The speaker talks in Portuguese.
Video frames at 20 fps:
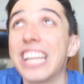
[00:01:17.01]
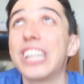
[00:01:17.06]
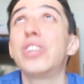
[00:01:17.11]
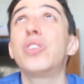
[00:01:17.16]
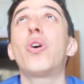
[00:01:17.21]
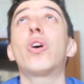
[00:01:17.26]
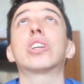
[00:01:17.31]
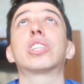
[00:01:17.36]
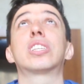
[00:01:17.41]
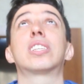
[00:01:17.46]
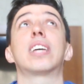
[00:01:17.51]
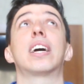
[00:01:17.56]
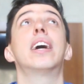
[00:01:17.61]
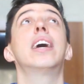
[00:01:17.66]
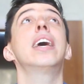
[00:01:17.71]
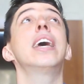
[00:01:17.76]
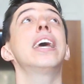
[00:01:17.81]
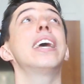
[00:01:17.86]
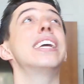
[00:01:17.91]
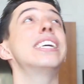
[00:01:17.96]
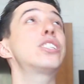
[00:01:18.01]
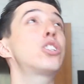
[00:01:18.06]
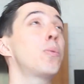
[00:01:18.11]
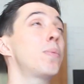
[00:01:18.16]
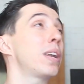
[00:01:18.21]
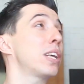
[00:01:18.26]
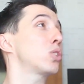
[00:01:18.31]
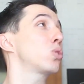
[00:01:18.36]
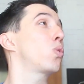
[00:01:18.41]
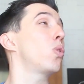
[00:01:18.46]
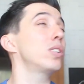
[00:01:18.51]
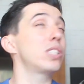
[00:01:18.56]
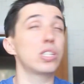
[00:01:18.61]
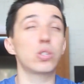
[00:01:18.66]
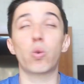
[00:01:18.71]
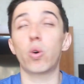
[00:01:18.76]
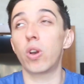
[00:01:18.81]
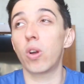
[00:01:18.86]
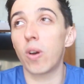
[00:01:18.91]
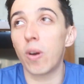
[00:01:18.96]
nossa, isso é uma das
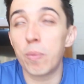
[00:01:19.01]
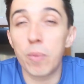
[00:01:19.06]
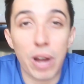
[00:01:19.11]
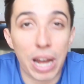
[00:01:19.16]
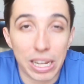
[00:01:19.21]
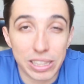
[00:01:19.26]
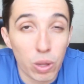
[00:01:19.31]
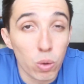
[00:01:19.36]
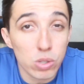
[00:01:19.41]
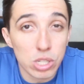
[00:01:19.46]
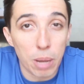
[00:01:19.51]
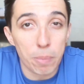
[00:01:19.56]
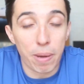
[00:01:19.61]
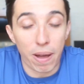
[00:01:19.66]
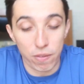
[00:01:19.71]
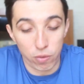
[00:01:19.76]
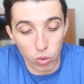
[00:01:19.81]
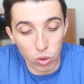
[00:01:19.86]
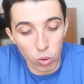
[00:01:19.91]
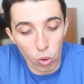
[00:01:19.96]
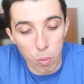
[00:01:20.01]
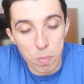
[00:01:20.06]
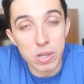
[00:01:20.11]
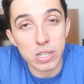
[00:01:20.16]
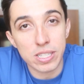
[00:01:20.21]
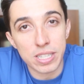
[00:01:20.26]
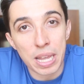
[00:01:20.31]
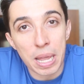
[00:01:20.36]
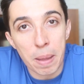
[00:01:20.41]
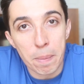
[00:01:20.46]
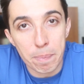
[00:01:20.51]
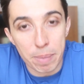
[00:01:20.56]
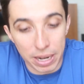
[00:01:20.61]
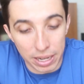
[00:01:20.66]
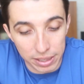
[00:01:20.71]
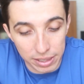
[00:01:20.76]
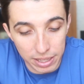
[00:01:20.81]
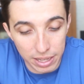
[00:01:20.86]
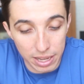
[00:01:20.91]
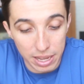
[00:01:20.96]
coisas, quando até um desabafo. Quando eu comecei a
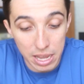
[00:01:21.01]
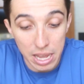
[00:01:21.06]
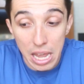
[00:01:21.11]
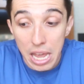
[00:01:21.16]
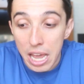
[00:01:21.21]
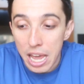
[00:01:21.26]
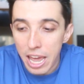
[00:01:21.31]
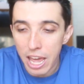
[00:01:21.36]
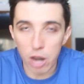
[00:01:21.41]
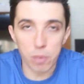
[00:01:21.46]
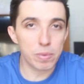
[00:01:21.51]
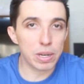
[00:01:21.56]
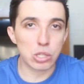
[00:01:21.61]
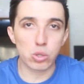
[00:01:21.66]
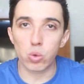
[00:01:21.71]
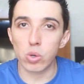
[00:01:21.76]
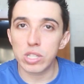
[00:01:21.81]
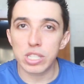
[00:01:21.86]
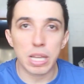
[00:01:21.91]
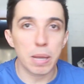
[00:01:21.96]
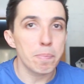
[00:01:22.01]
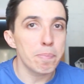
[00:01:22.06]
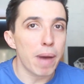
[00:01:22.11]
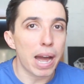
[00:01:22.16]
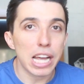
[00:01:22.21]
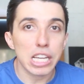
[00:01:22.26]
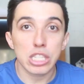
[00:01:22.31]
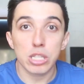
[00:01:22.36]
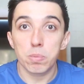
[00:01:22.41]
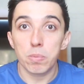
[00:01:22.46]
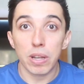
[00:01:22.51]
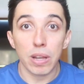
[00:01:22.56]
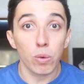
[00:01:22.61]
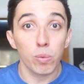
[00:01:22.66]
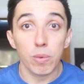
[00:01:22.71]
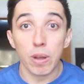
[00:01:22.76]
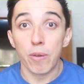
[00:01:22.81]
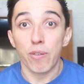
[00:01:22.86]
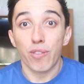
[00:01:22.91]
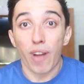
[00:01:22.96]
empreender, era uma das coisas que mais me,
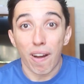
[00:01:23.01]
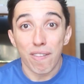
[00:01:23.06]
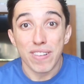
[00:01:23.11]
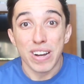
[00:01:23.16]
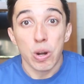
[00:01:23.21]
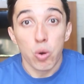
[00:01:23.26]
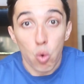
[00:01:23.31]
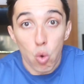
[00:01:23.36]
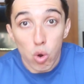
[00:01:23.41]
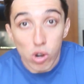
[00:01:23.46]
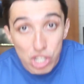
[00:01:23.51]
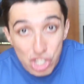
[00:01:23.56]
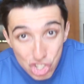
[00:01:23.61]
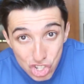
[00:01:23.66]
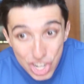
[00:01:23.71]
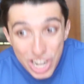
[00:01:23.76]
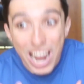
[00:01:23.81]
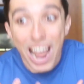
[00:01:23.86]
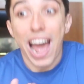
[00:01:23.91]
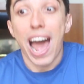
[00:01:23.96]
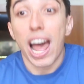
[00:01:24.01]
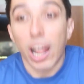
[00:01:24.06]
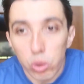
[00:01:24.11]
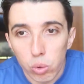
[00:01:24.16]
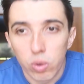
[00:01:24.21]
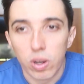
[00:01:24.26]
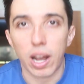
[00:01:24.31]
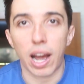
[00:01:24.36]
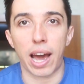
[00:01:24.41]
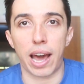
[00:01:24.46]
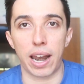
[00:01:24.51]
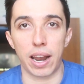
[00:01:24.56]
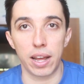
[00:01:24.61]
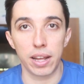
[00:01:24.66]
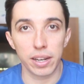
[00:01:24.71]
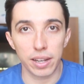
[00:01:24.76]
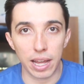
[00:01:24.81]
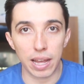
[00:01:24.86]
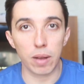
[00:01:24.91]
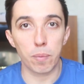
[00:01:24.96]
eu, eu ficava angustiado, cara.
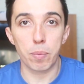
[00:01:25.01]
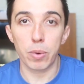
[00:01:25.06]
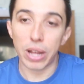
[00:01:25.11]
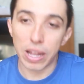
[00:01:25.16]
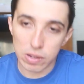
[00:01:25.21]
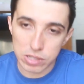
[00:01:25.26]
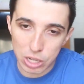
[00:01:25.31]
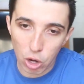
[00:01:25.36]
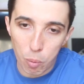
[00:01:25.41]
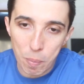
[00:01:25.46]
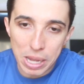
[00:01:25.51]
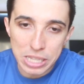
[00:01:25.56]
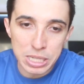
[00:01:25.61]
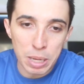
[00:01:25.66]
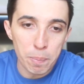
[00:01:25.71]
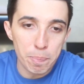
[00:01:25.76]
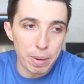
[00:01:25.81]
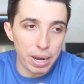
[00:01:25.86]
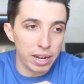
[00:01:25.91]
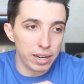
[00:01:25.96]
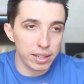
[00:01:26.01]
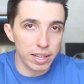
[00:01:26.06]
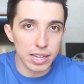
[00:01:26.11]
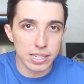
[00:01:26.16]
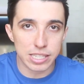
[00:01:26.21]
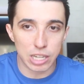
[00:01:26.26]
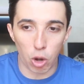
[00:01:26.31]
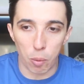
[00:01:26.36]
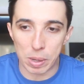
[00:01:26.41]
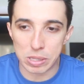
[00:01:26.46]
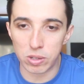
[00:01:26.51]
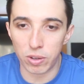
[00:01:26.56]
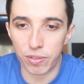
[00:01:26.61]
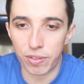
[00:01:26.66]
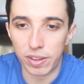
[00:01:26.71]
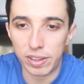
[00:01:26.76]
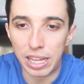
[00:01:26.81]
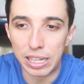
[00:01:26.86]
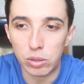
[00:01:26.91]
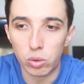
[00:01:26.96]
Né? Porque você começa a empreender, você começa a
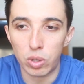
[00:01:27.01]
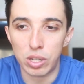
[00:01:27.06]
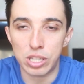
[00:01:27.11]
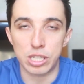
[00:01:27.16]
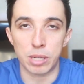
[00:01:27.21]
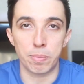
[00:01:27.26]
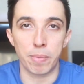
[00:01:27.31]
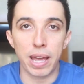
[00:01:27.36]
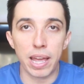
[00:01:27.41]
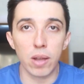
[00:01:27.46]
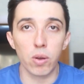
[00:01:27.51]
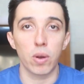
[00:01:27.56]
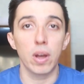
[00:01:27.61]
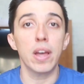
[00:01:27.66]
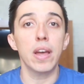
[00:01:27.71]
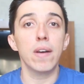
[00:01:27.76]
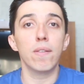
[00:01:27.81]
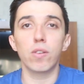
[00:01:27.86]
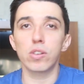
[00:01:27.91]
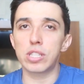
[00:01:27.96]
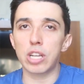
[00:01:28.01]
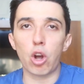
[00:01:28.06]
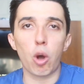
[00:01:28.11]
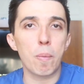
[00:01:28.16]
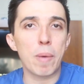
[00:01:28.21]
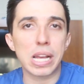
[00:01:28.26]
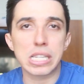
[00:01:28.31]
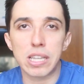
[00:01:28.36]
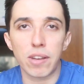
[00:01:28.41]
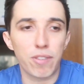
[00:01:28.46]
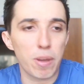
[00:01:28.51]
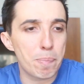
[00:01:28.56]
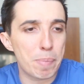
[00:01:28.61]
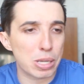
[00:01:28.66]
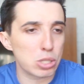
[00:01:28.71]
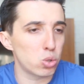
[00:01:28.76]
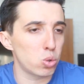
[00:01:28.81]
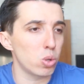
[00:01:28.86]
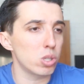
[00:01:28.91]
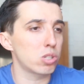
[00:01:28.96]
viver dentro desse meio, você começa a ver
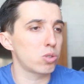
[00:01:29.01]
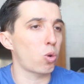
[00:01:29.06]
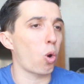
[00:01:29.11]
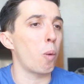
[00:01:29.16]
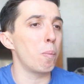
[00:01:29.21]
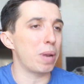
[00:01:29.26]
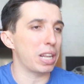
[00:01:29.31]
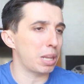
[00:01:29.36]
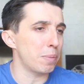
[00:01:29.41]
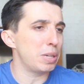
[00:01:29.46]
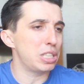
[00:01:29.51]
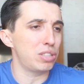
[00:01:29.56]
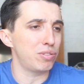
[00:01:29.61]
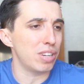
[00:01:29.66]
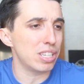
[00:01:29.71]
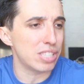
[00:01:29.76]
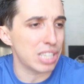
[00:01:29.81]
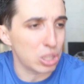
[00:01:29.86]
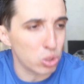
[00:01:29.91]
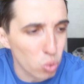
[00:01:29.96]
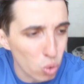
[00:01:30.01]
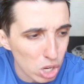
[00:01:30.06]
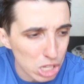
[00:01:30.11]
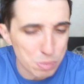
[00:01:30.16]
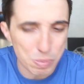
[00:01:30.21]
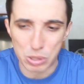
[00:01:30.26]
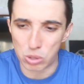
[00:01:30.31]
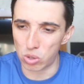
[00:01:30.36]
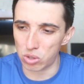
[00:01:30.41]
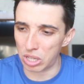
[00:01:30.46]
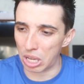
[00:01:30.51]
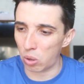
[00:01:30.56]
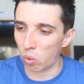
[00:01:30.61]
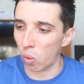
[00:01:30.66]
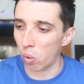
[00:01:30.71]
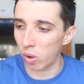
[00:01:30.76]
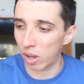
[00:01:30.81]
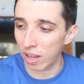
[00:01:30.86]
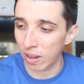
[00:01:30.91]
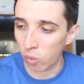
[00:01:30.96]
pessoas completamente vencedoras, pessoas que
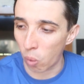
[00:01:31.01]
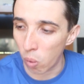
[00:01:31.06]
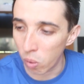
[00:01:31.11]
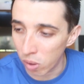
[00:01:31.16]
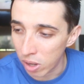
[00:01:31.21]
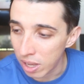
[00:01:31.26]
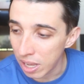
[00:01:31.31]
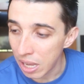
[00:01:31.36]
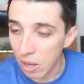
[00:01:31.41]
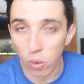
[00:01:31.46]
con, con,